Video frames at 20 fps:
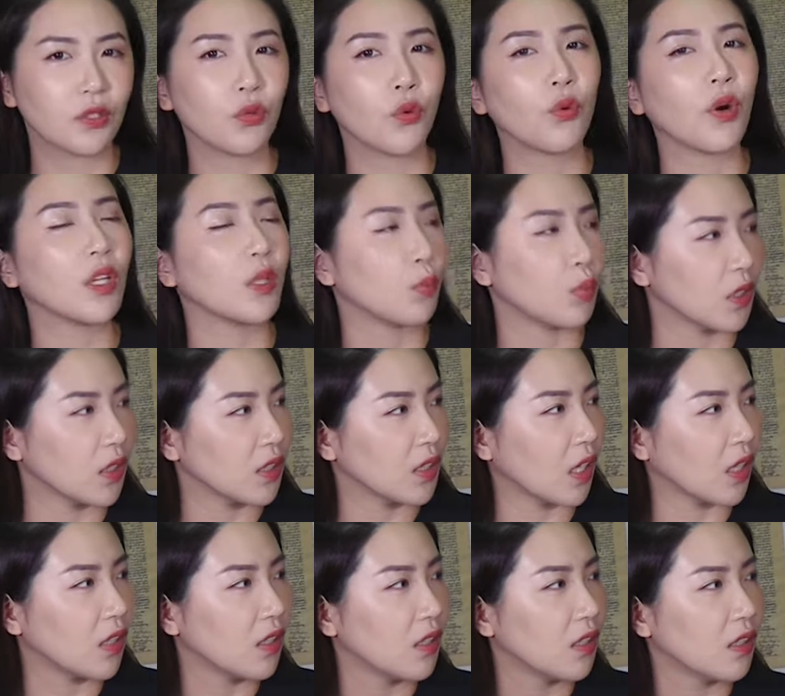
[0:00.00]
这种话你不能
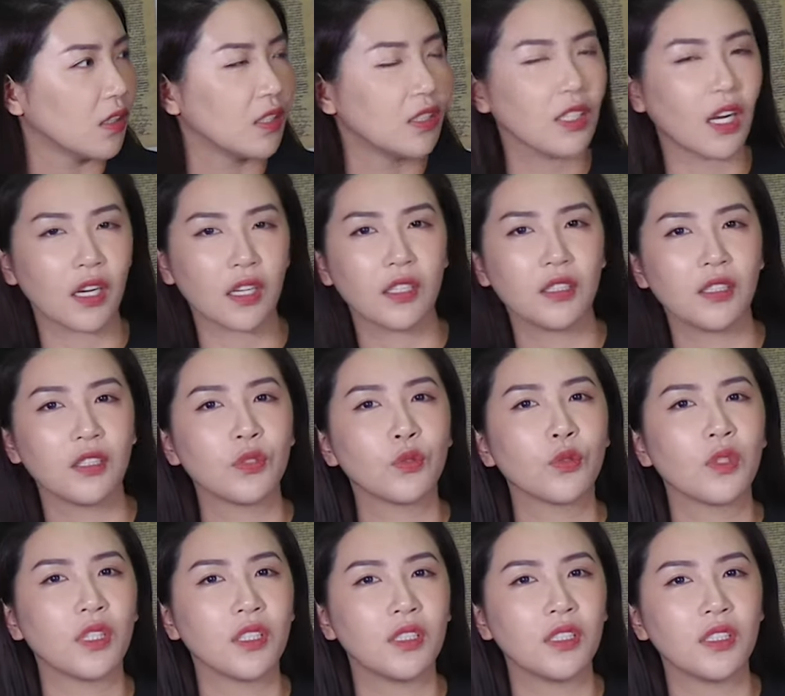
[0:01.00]
讲，你讲了你
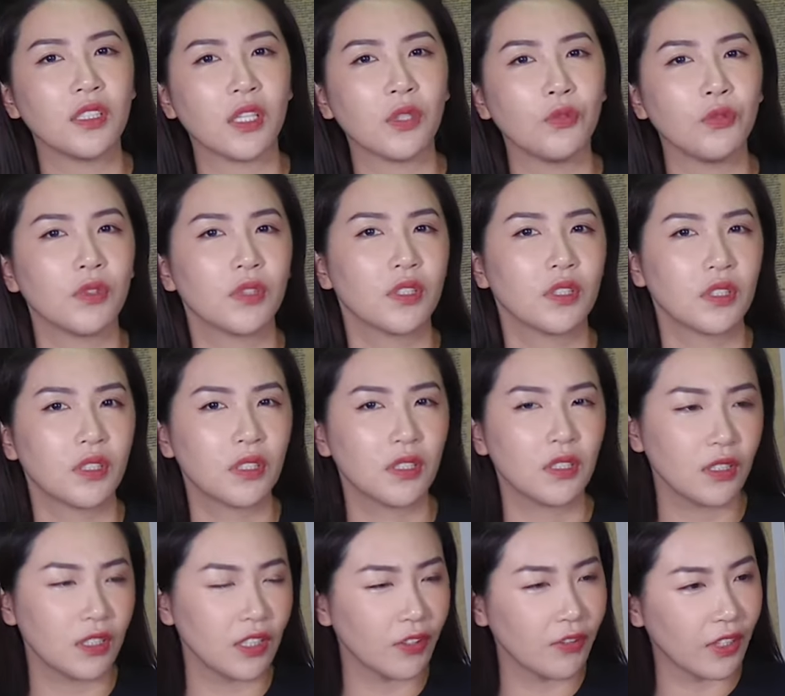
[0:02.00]
就得进监狱，
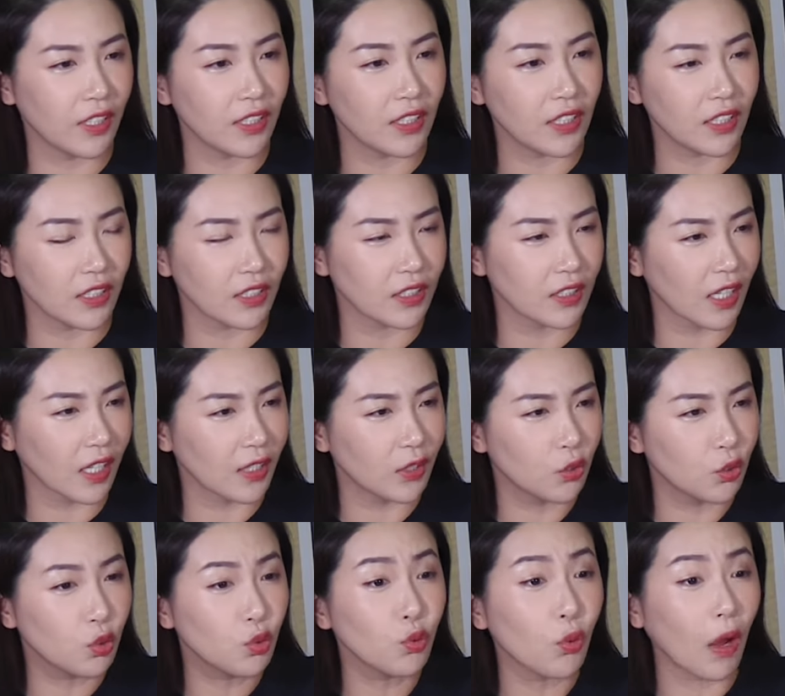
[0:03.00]
因为你在
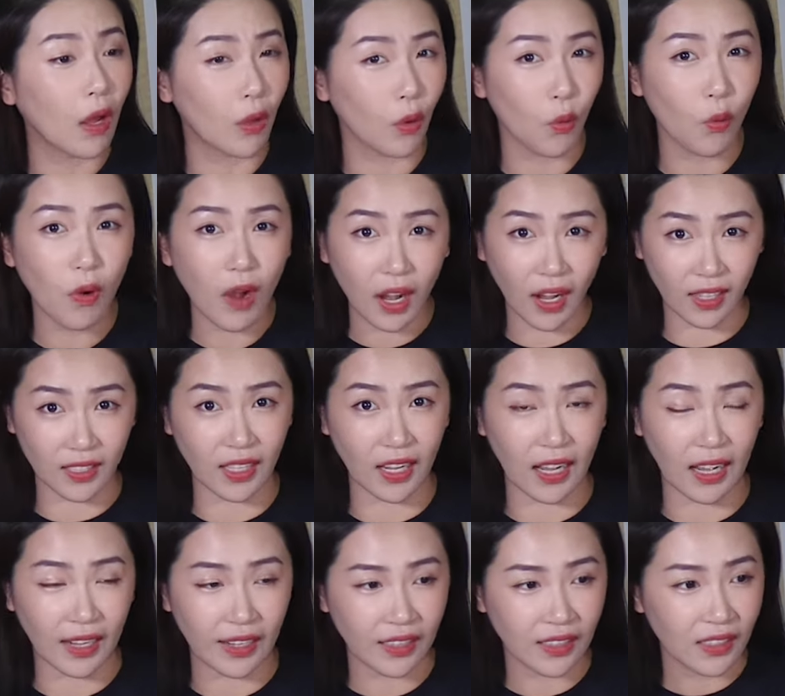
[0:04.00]
转化
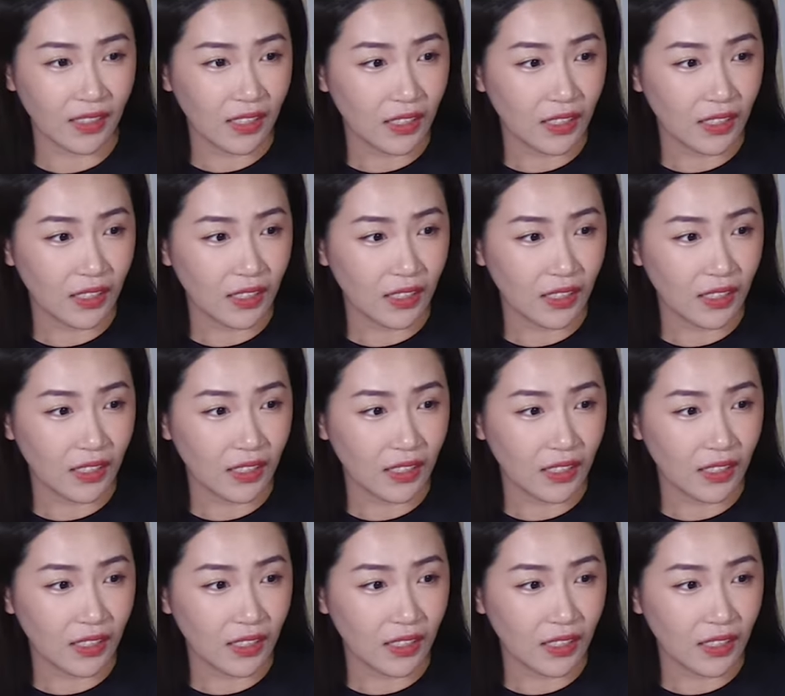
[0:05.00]
他。